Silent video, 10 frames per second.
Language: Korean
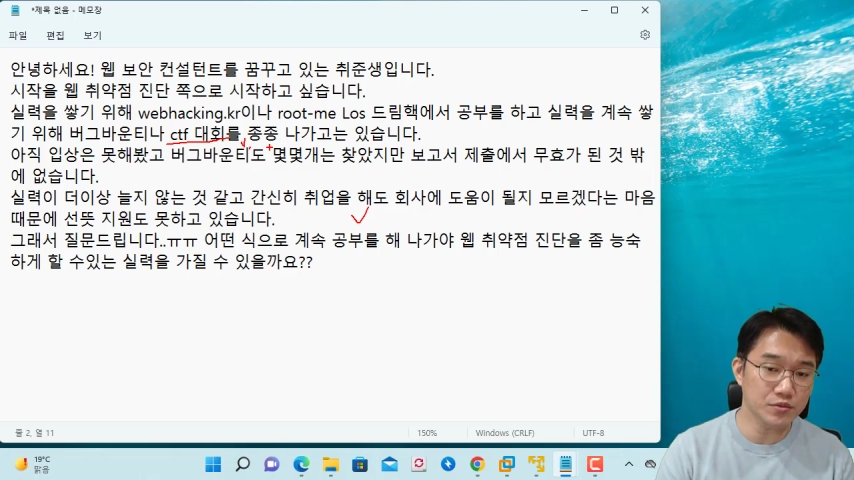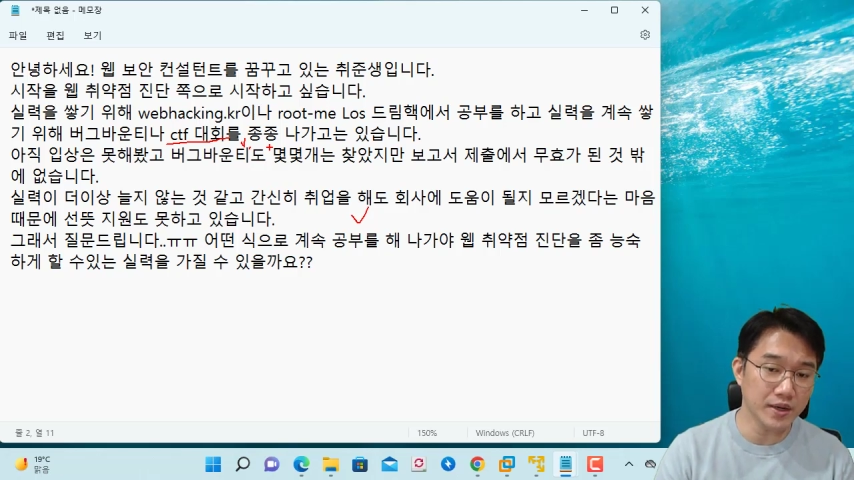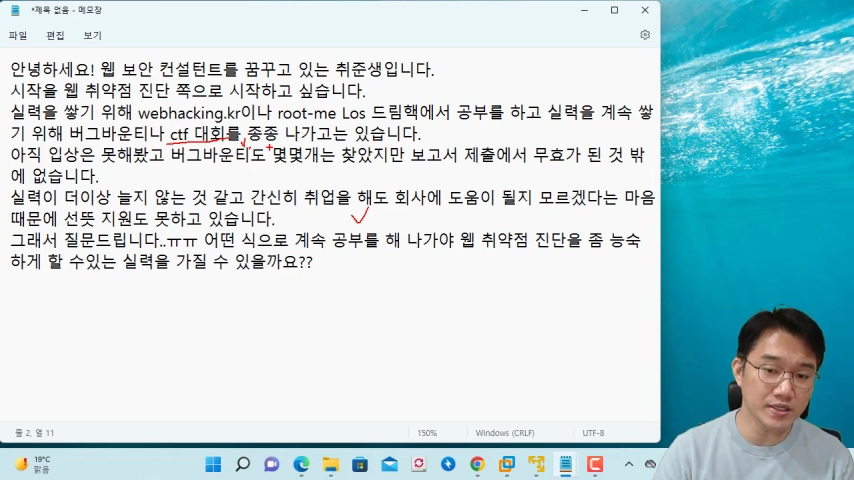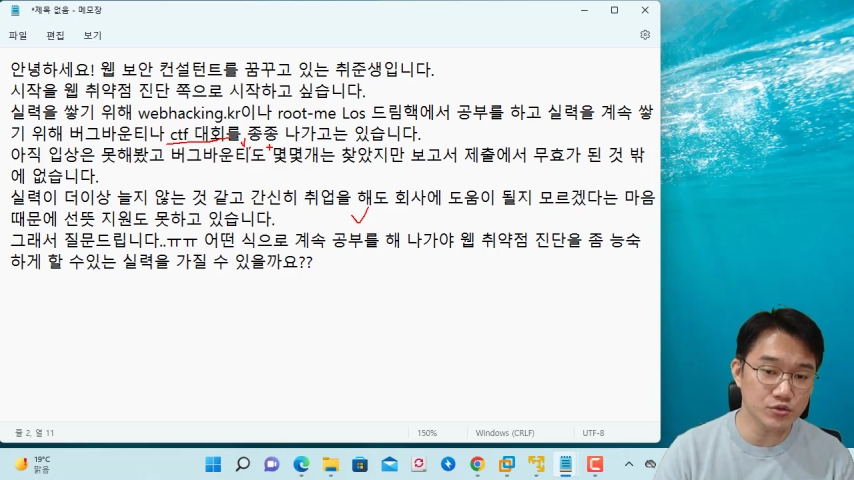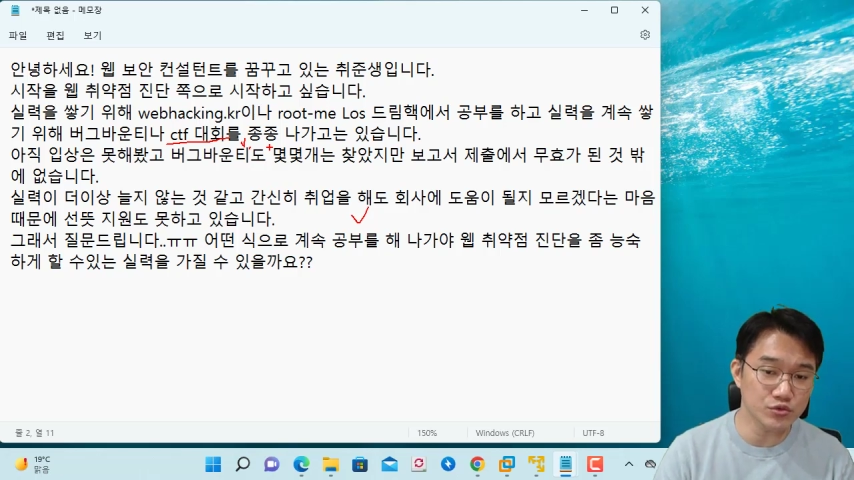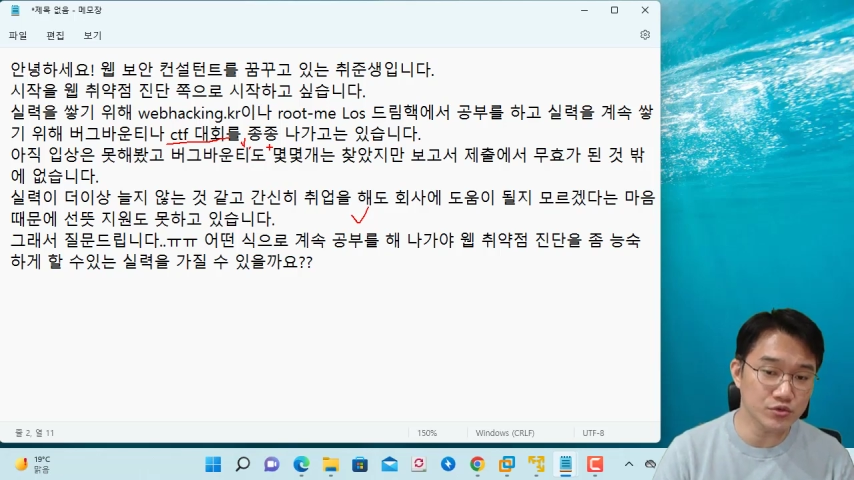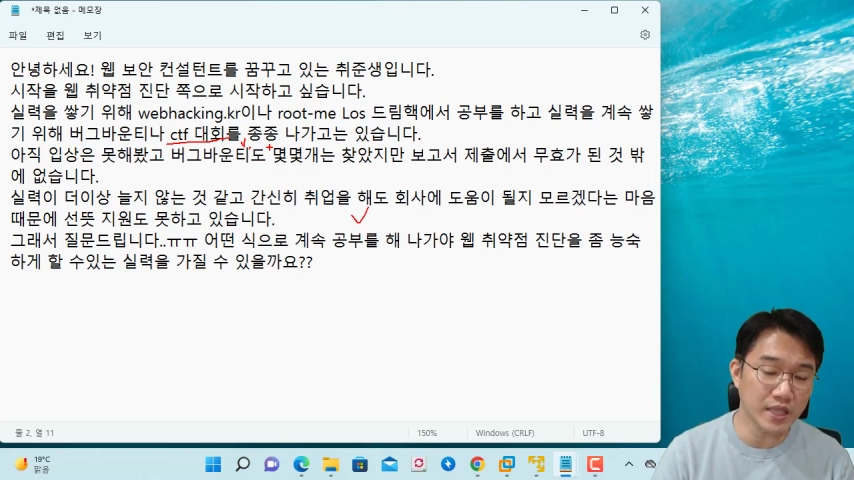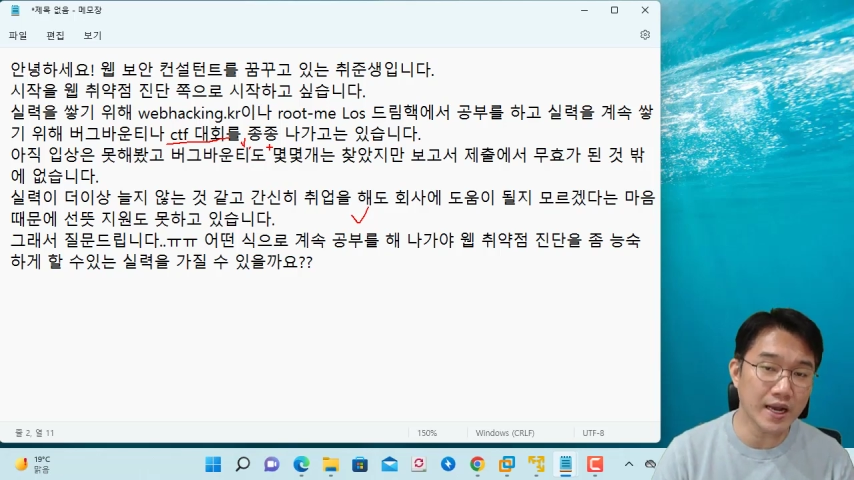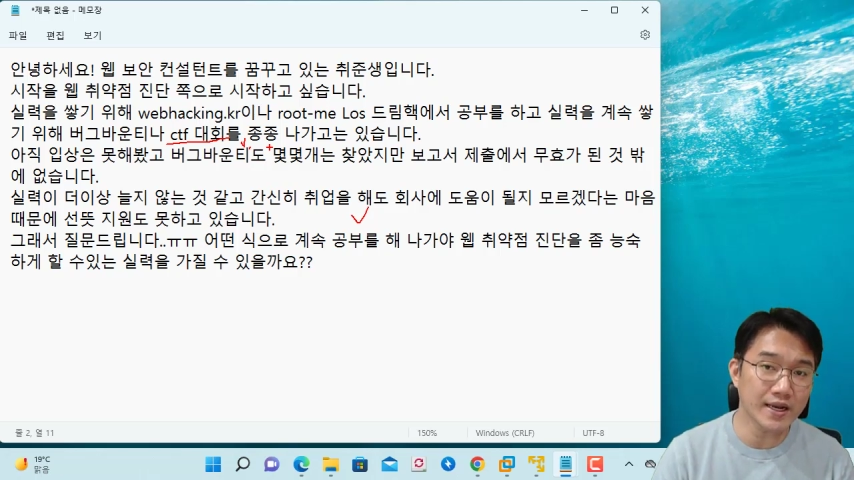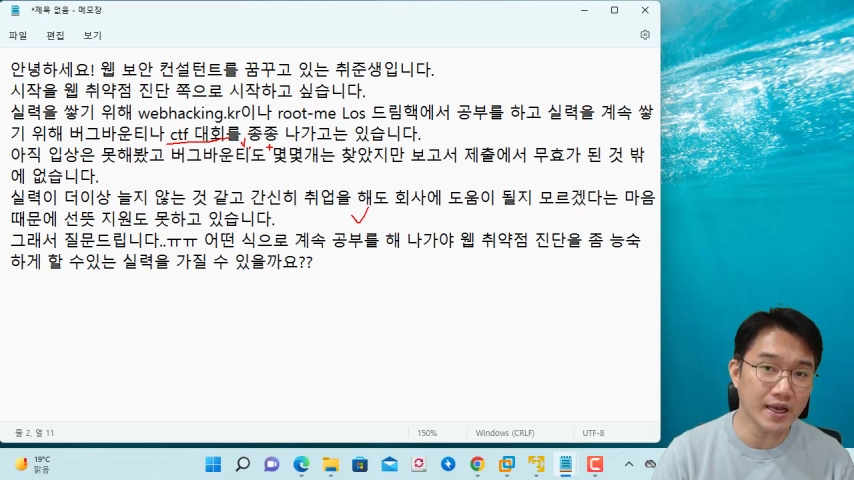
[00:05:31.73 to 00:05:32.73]
좀 많이 종종
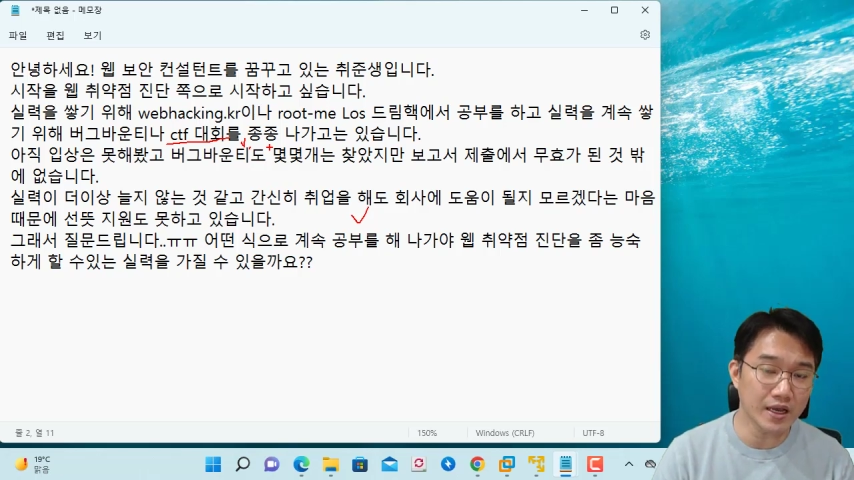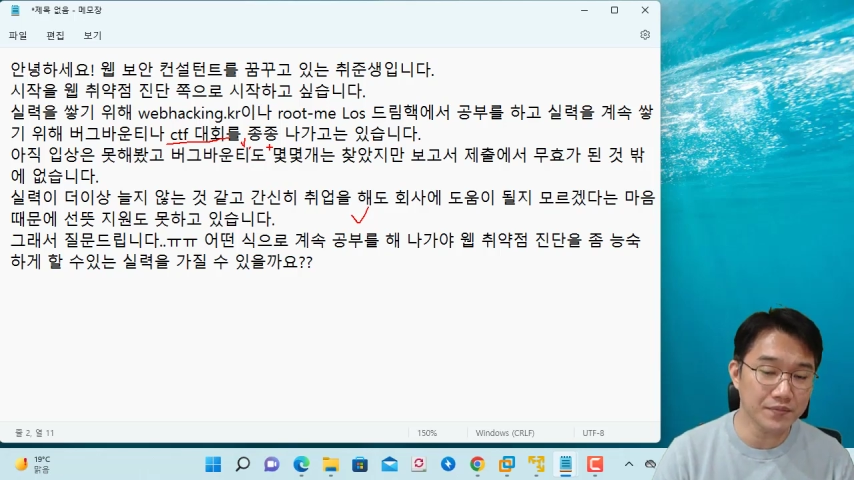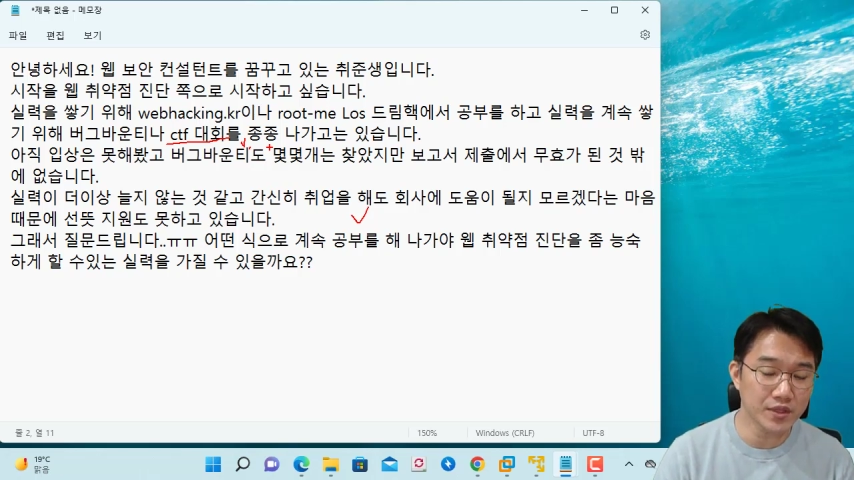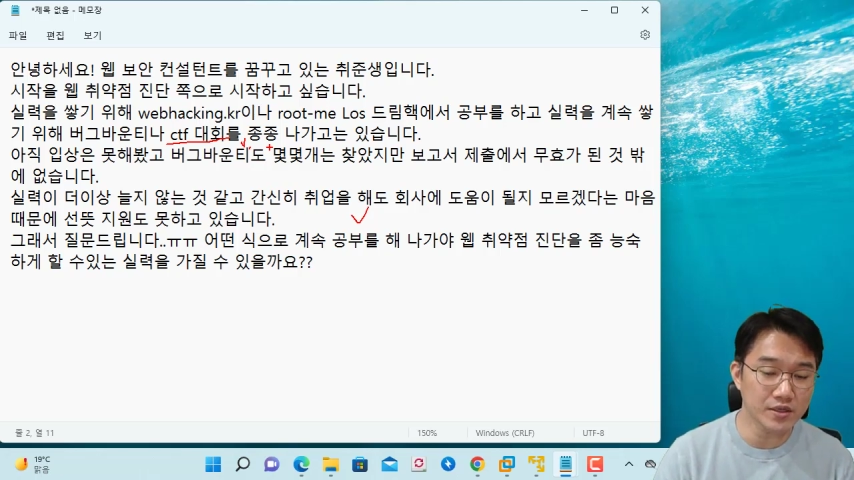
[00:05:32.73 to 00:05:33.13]
나가라